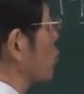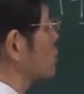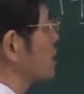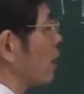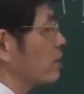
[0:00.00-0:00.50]

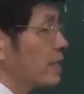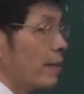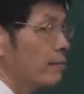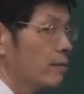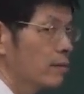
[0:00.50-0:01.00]
弄小一
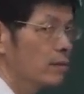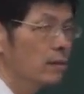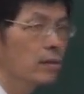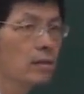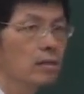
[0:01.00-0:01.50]
点。
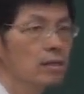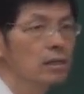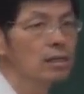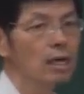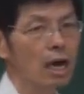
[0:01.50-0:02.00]

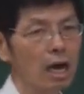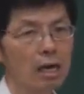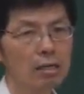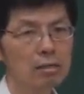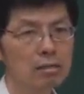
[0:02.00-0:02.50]
啊，
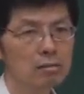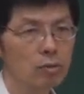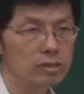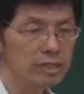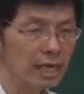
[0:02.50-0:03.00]

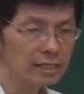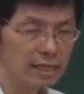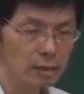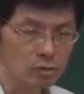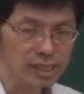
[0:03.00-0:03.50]
我就将这
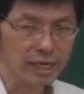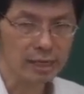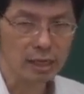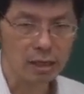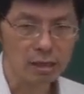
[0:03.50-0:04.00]
些有限
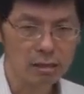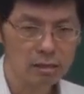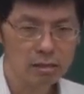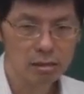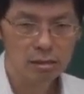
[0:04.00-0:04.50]
个
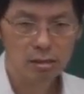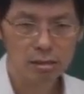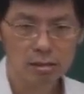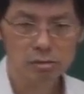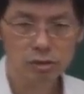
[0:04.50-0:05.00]

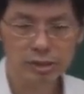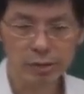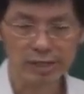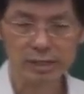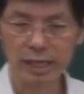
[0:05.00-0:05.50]
距离
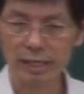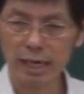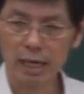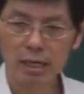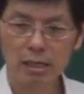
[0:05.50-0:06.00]
远的点
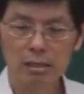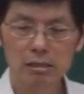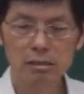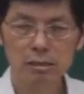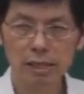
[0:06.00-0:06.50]
呢，
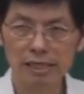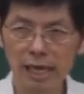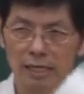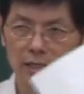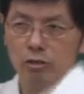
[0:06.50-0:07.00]
给
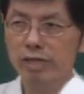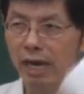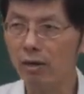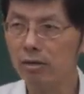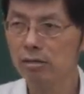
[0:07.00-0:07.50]
它丢
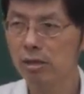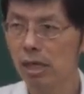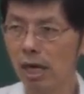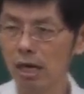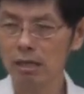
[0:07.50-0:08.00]
掉，
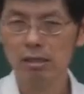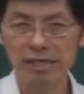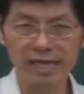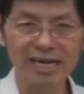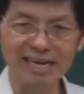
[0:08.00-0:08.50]
啊，
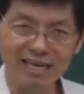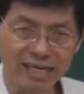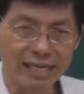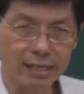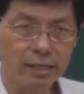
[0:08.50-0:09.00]
给它隔
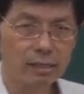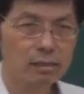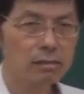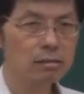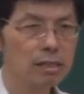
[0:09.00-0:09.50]
离。
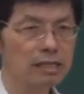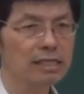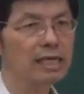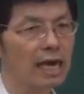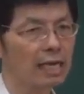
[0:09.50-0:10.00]
那
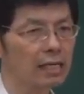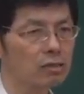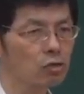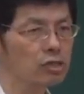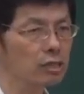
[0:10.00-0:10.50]
剩下来的
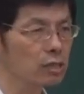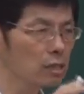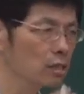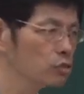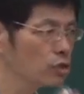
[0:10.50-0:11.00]
都是
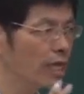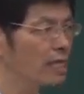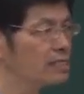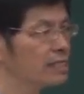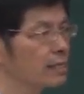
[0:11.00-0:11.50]
距离
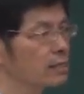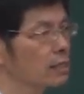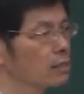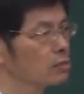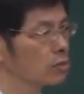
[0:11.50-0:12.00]
很近的，
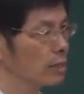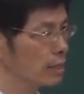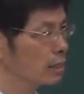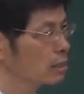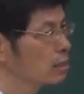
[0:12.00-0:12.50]
所
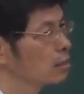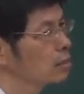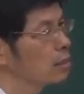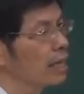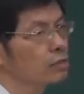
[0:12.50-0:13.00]
以
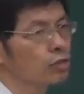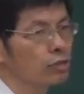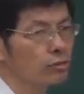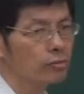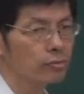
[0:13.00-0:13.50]
连
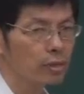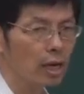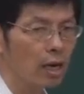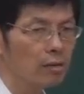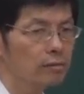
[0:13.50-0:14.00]
续
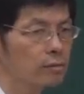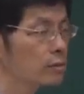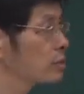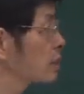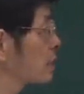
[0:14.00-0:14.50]
啊
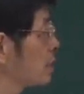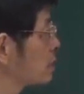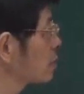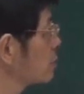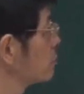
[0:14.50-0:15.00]
是这个意
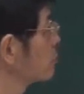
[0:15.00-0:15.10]
思。